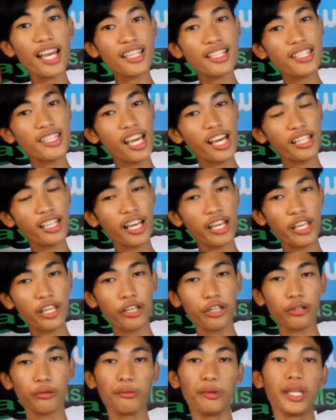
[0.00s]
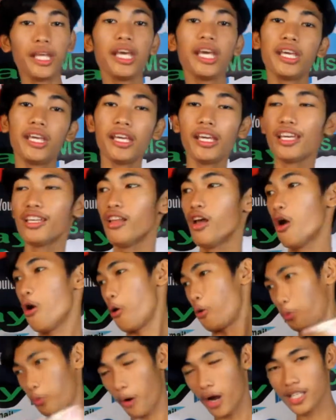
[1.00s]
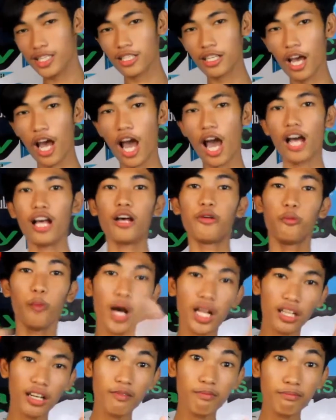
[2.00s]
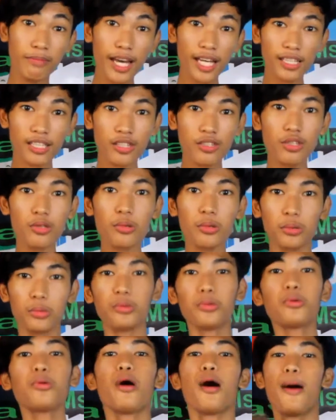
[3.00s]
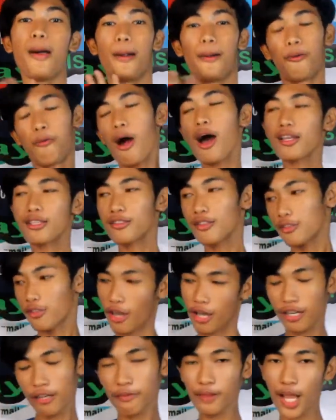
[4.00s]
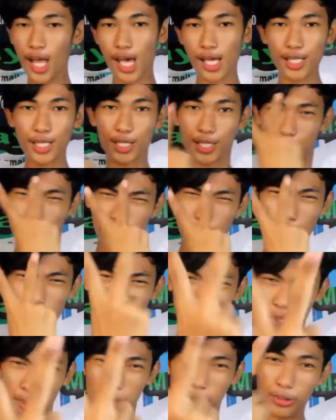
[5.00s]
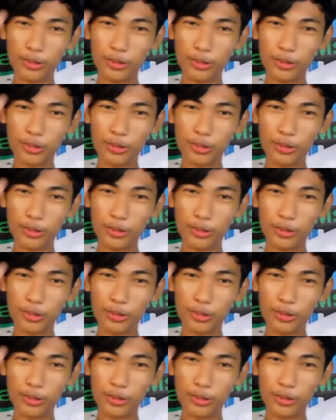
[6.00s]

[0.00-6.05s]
guys? Yana here with you. Ronska, and welcome back to Rons and Yana Vlogs Season